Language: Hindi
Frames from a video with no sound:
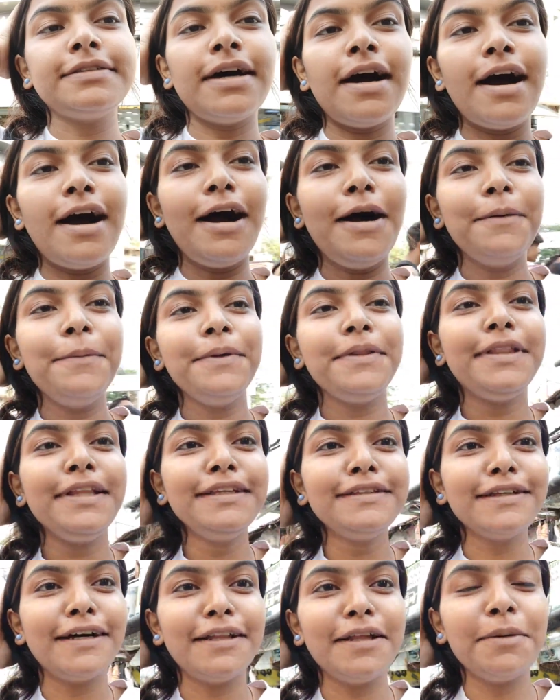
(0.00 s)
साहब
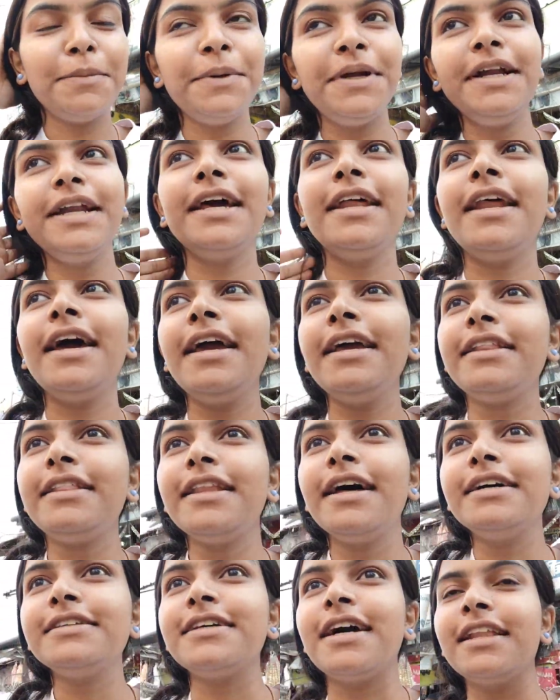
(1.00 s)
इतनी ज़्यादा भीड़ है ना
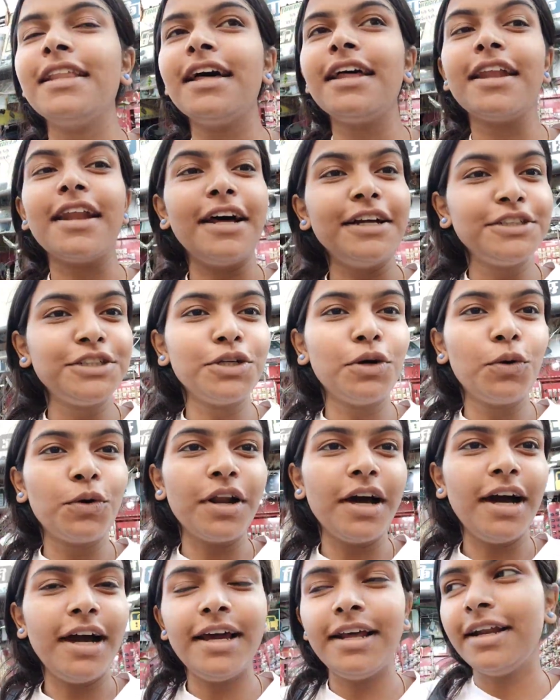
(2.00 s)
इतना ज़्यादा रश हो
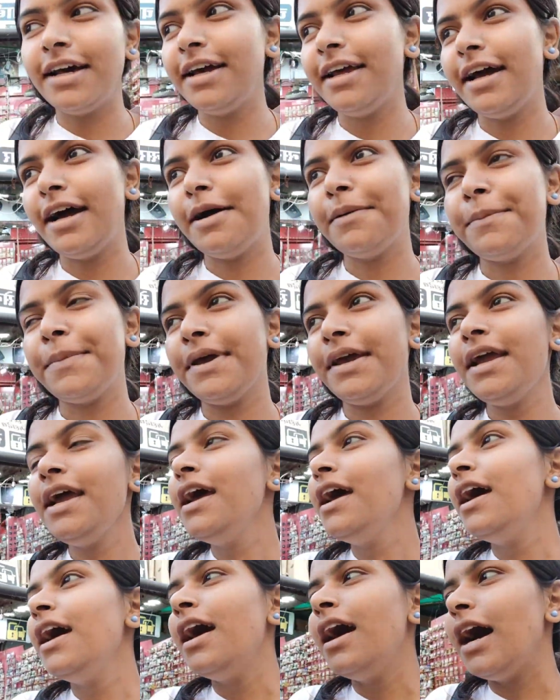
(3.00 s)
रहा है ना यहाँ पे
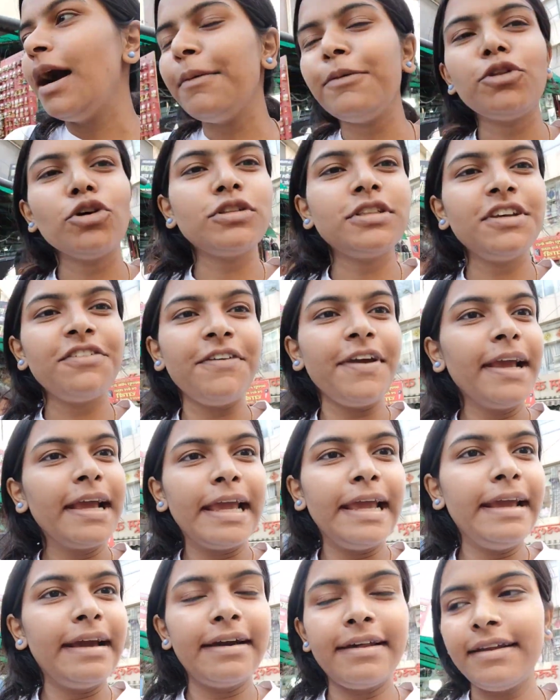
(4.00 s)
अभी तो सिर्फ
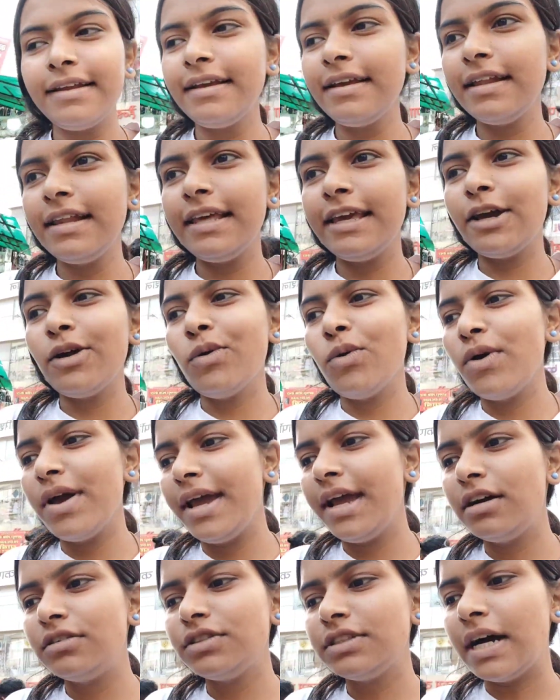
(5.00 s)
एक इयर ही लिए हुए
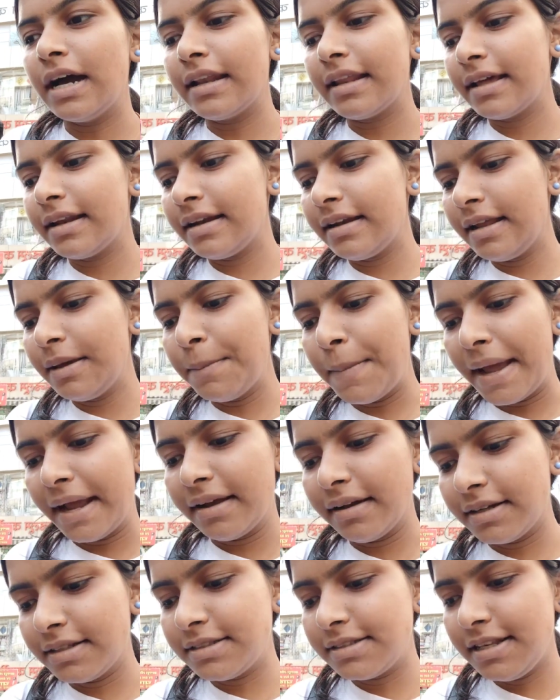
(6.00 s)
हैं और सानिया ने
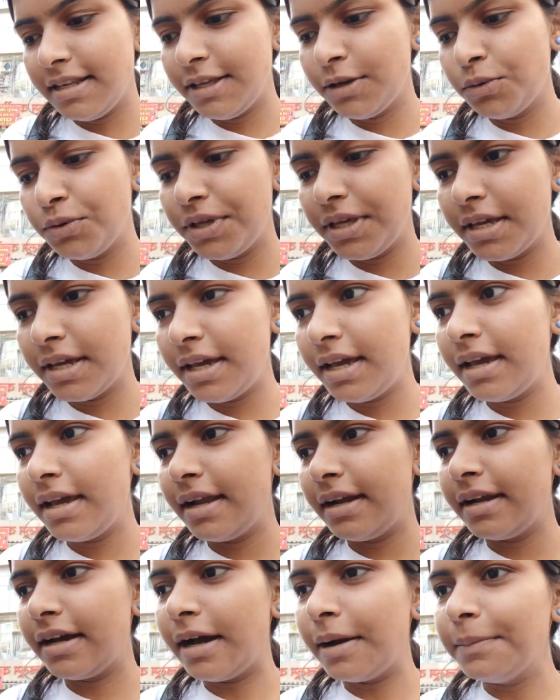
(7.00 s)
बैंगल्स ली हुई
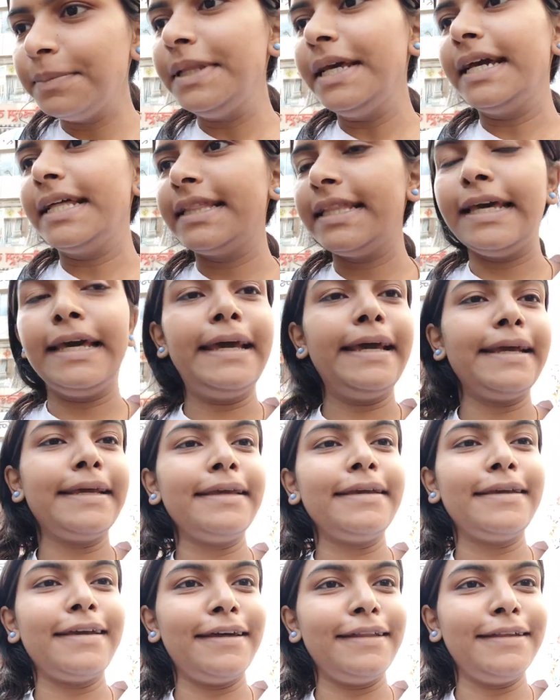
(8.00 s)
हैं एंड अब देखते हैं
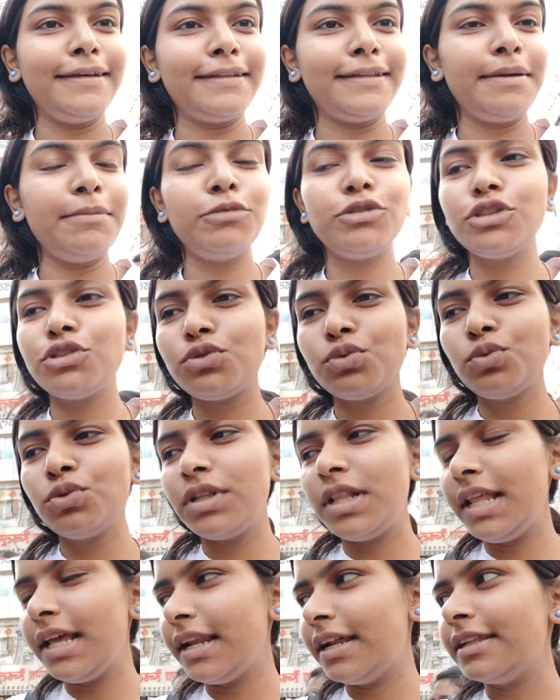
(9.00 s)
कि क्या देखते हैं मुझे
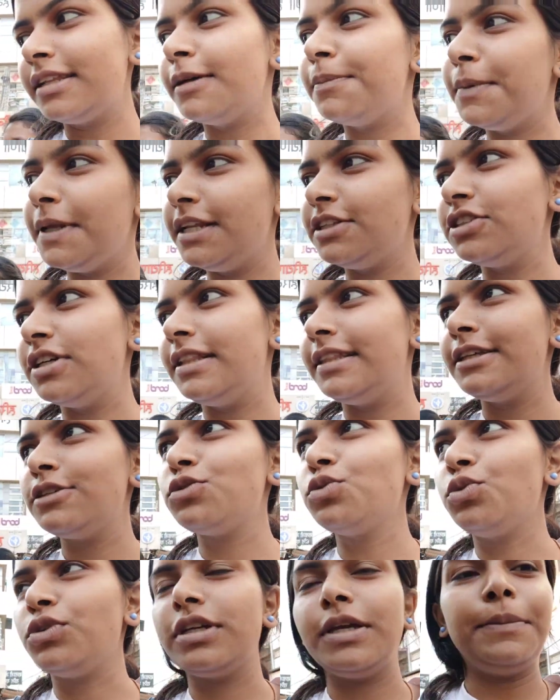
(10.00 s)
सूट लेना था तेरे चलते
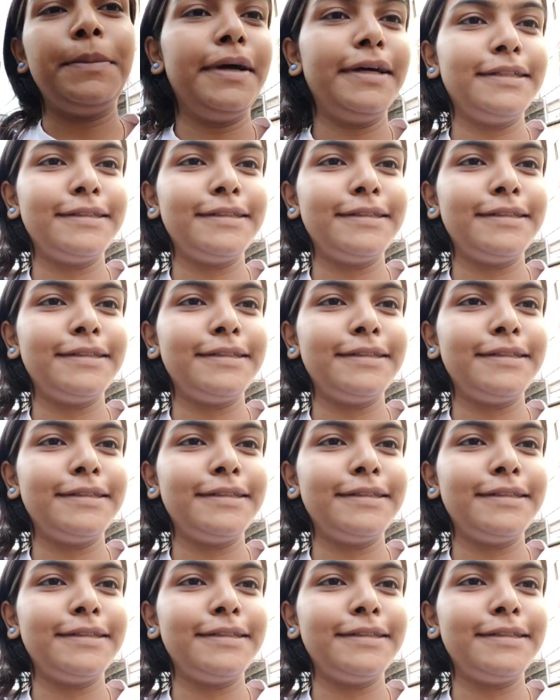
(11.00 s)
सूट के